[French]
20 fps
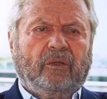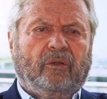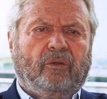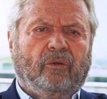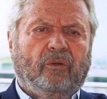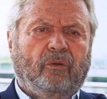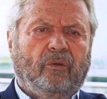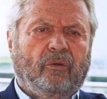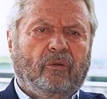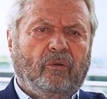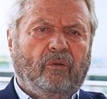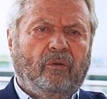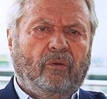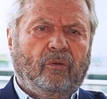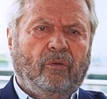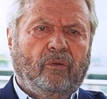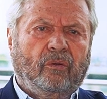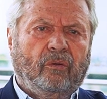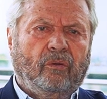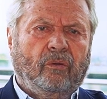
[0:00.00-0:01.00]
que
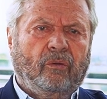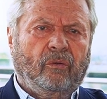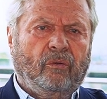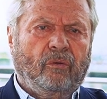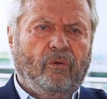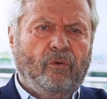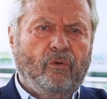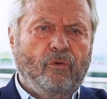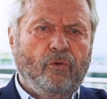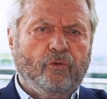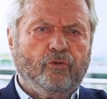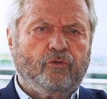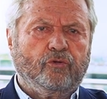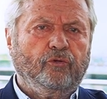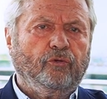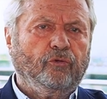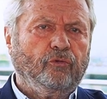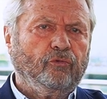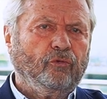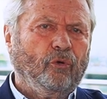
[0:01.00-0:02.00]
le, luxe
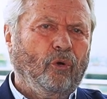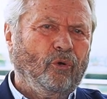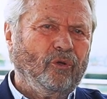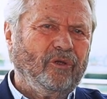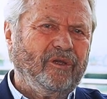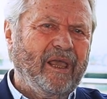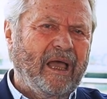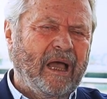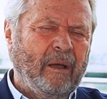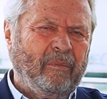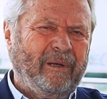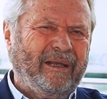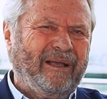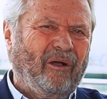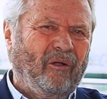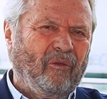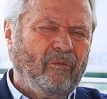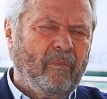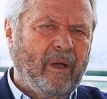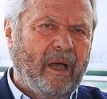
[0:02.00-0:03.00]
de haut de gamme, les
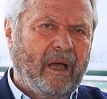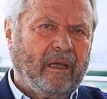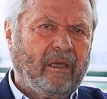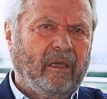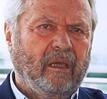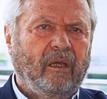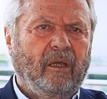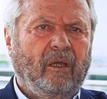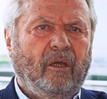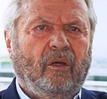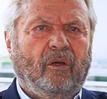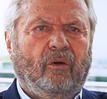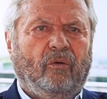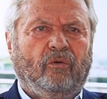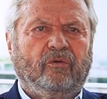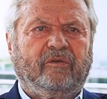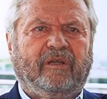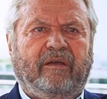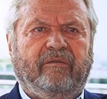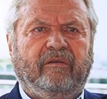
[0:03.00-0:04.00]
grandes marques,
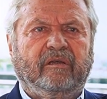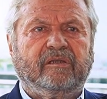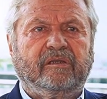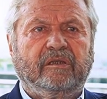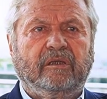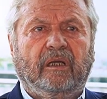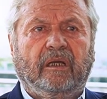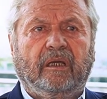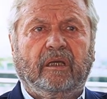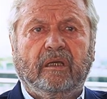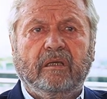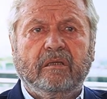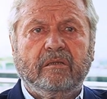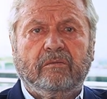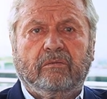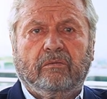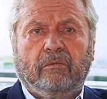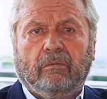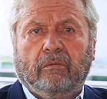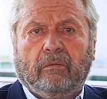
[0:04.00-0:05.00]
ont traversé la
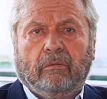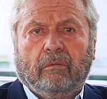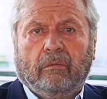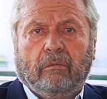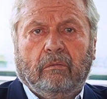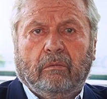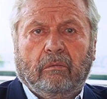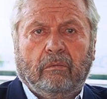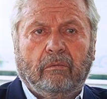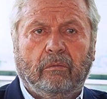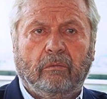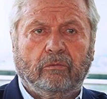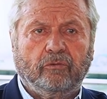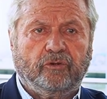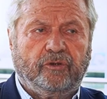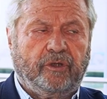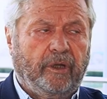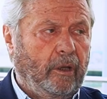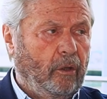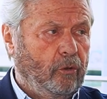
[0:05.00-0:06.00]
crise, euh,
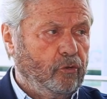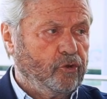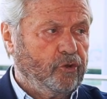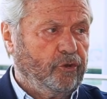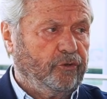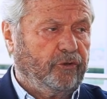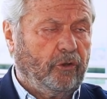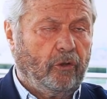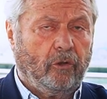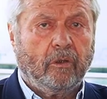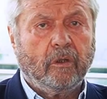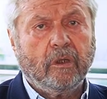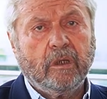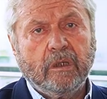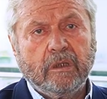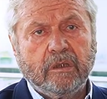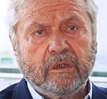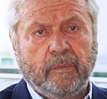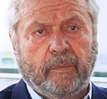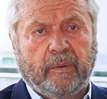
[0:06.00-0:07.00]
je dirais, en chantant.
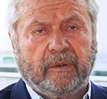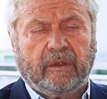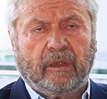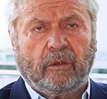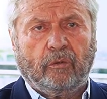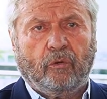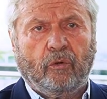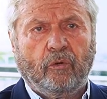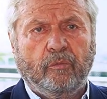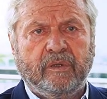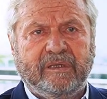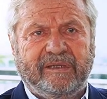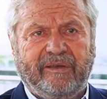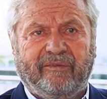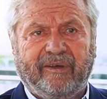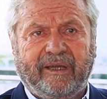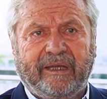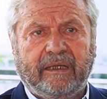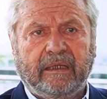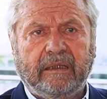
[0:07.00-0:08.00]
C'est pas très drôle, mais c'est
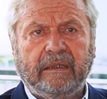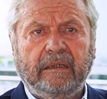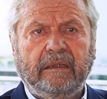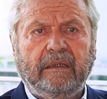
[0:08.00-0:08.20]
vrai.